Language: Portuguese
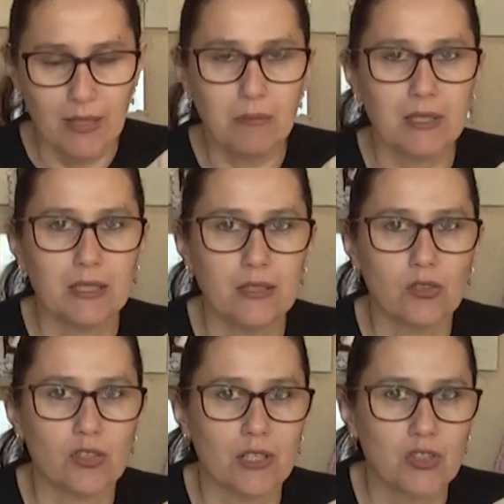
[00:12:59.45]

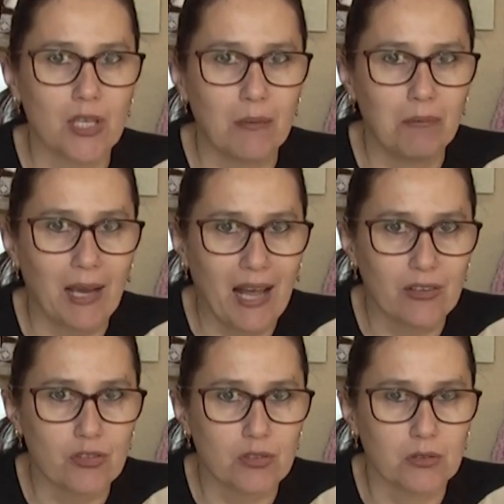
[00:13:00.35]
Lembrando, gente, que é
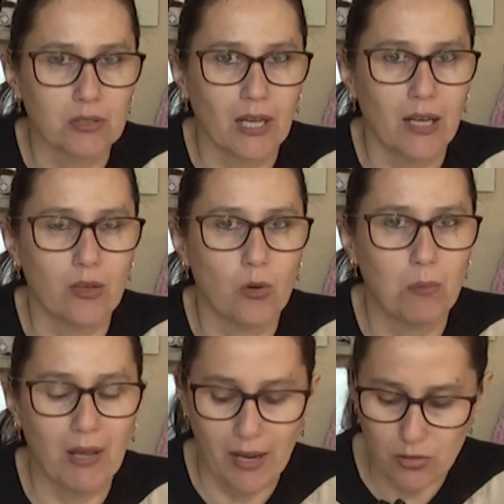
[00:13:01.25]
plástico, tá? O
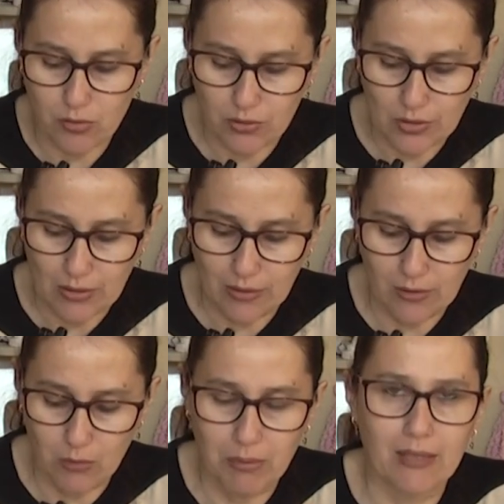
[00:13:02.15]
plástico você tem que
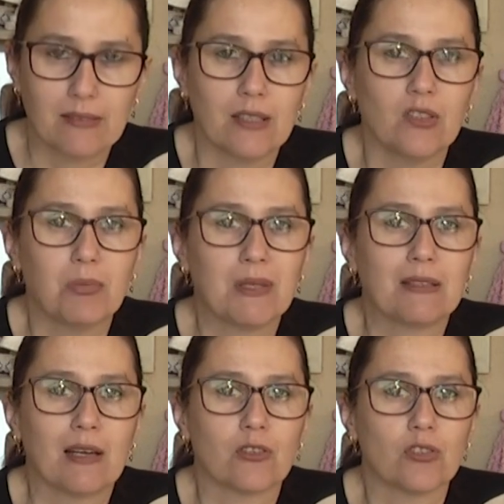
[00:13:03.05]
ter um pezinho
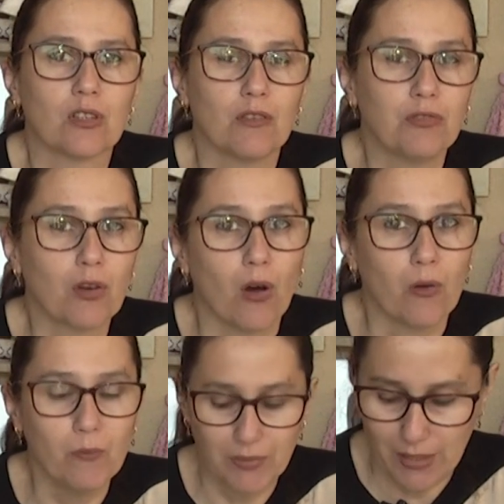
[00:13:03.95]
especial de
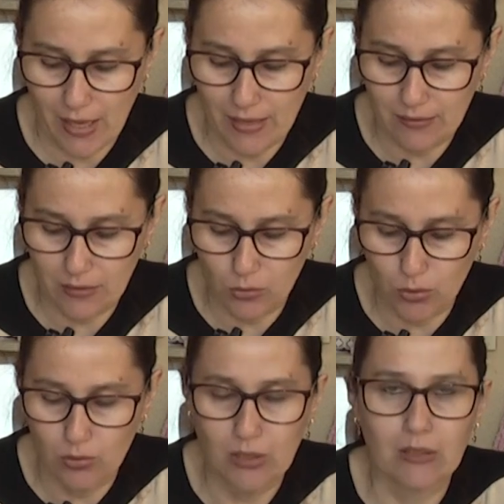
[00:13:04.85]
teflon, que é esse que eu
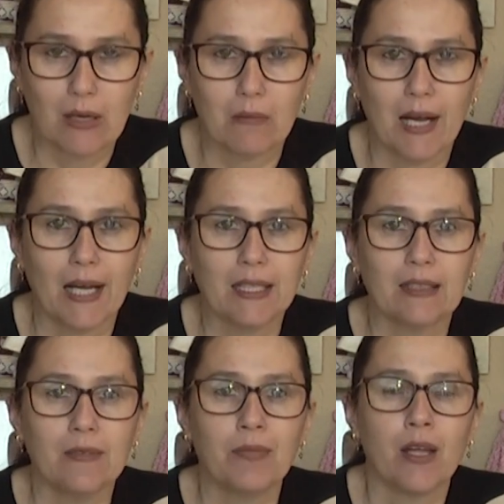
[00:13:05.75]
tô usando na
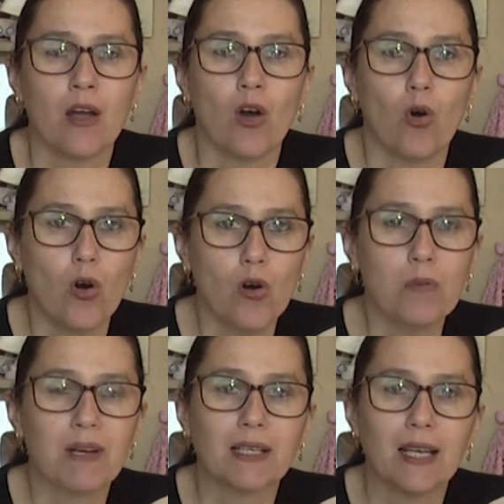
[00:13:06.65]
máquina. Ou,
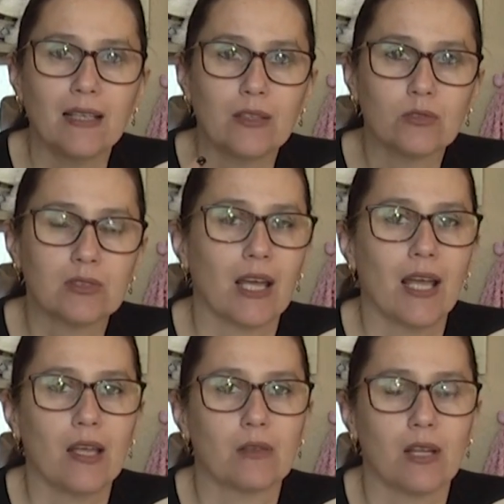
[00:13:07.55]
para quem não
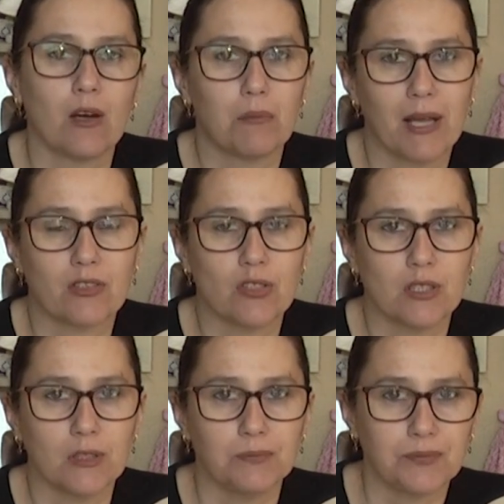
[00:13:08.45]
tem, né, um pé
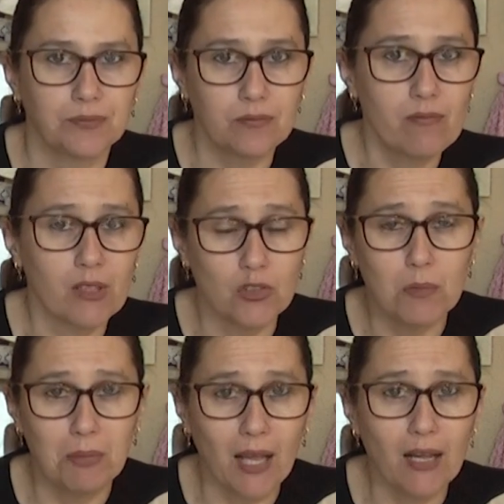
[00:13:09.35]
de de
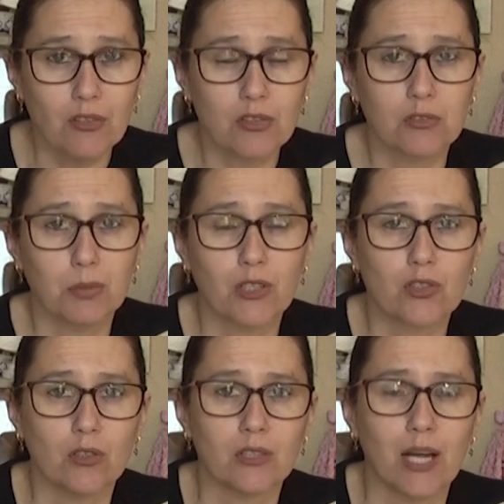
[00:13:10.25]
plástico, pode
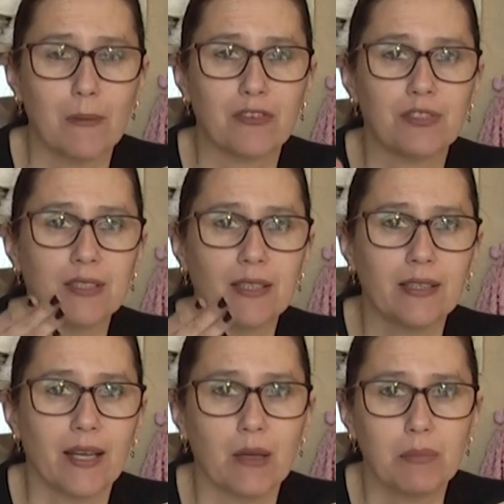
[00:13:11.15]
colocar uma fita
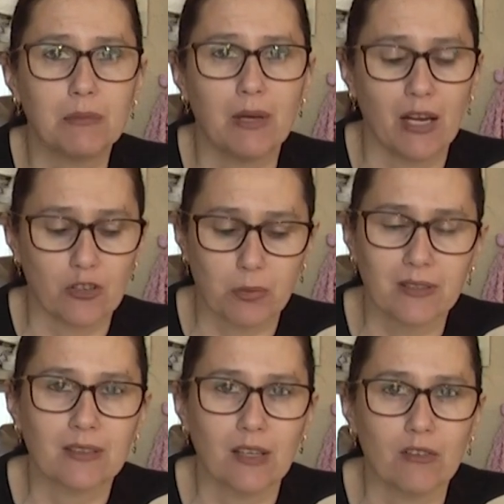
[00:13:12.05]
crepe embaixo,
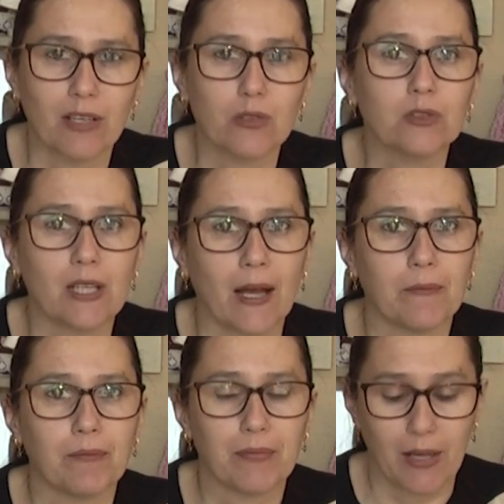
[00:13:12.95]
porque senão vai grudar,
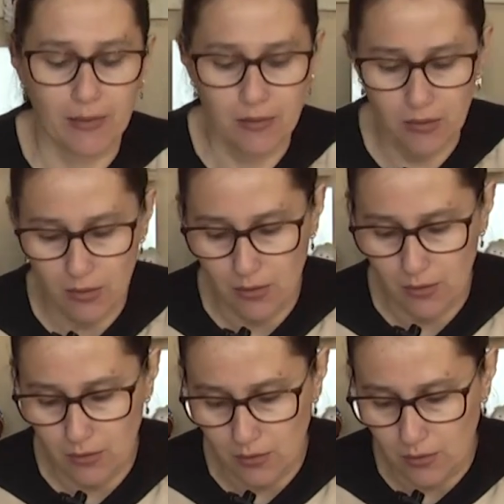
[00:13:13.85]
tá?
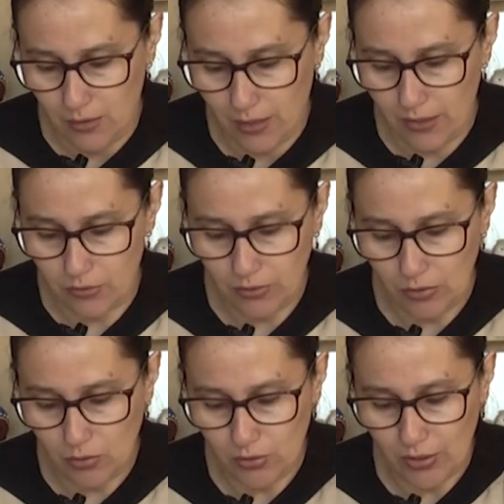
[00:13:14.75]
Aí você
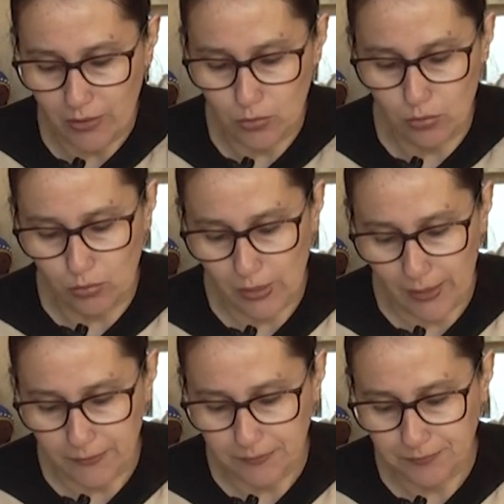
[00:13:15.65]
não consegue costurar.